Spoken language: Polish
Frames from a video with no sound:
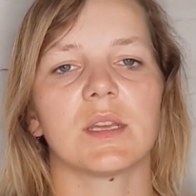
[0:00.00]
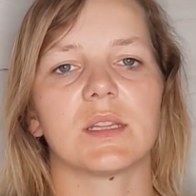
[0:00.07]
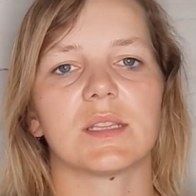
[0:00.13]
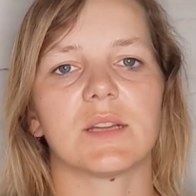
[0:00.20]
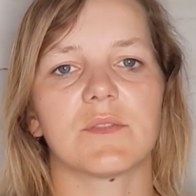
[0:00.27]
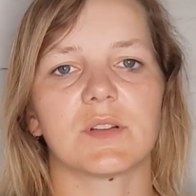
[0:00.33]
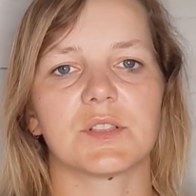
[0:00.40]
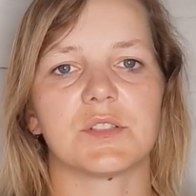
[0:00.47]

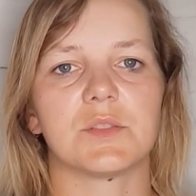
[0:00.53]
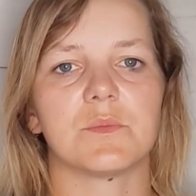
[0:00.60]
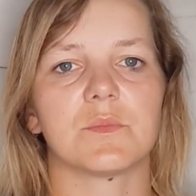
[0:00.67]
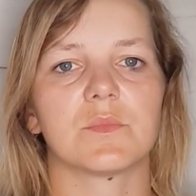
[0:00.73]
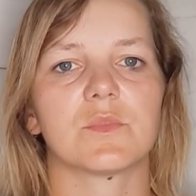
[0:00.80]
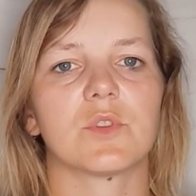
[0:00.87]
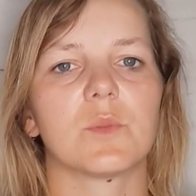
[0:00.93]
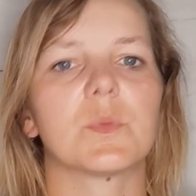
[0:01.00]
dawać
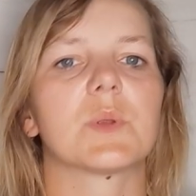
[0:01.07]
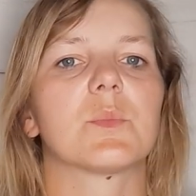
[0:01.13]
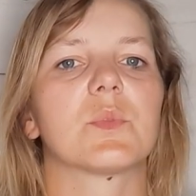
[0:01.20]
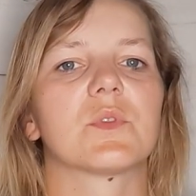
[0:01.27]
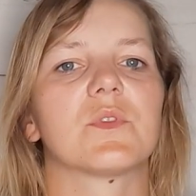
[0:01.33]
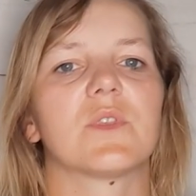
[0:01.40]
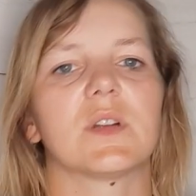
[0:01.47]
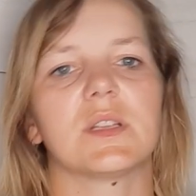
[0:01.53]
im dobre
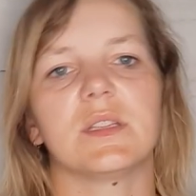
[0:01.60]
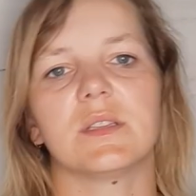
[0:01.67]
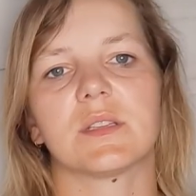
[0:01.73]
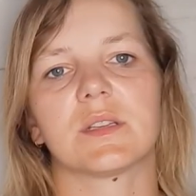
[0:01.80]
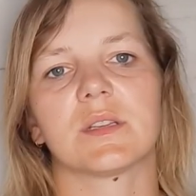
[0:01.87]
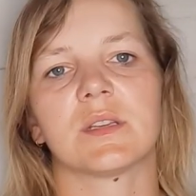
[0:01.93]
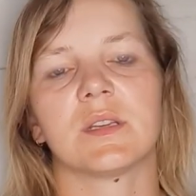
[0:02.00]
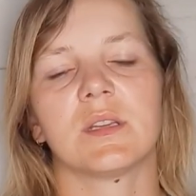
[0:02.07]
podwaliny
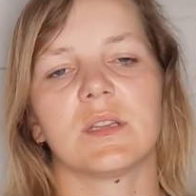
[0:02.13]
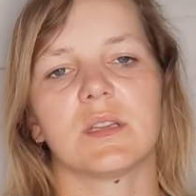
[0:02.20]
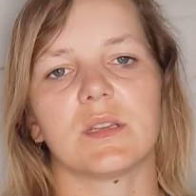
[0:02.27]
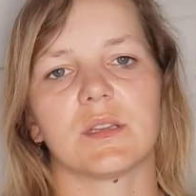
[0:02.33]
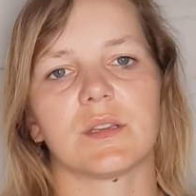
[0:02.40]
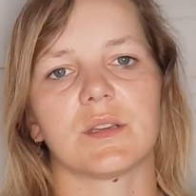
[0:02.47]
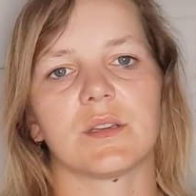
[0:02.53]
e,